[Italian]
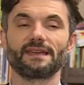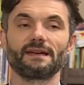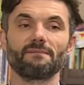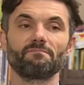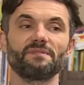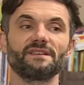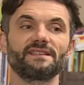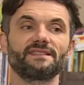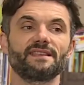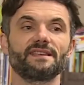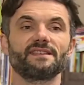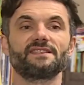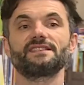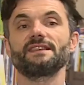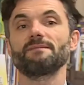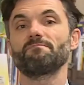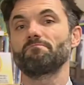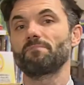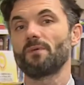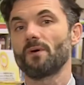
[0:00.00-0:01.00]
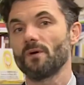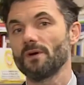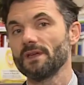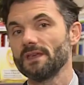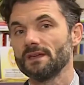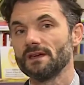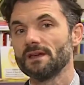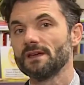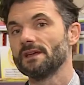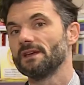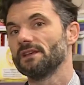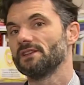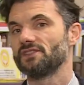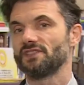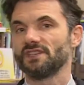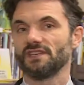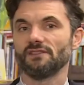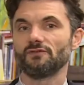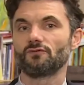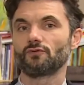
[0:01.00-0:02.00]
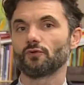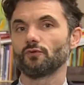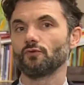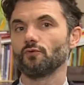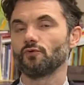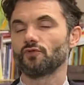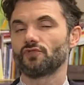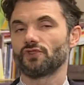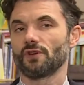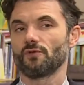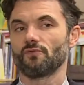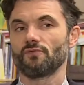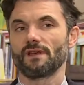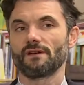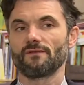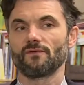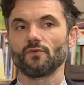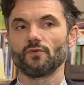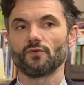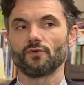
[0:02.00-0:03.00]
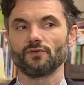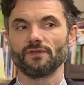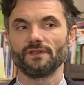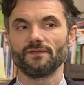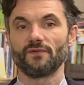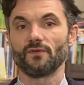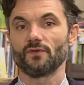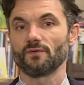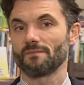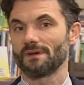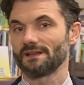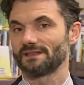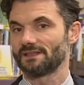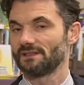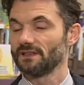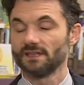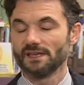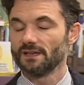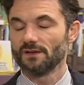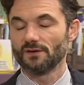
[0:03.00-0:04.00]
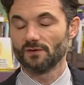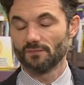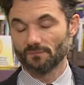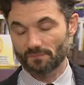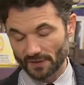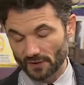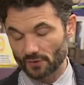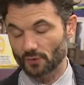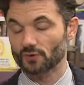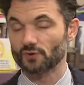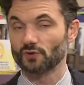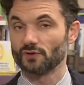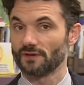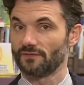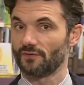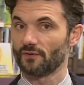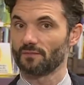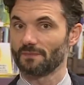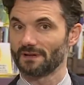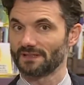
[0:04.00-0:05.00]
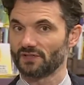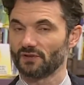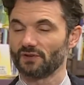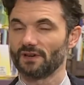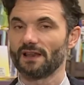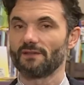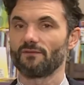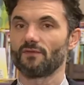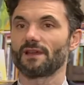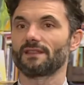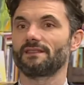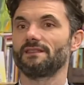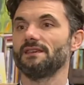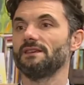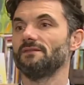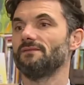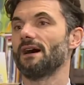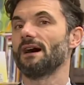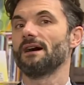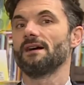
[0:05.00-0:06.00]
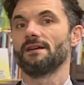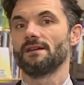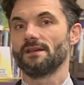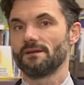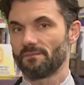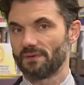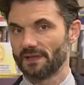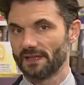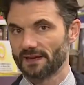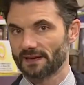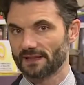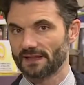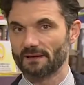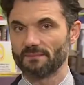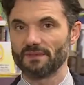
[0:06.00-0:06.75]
campi stessi e poi si introduce un, di forma, di, un percorso di formazione lavorativa per gli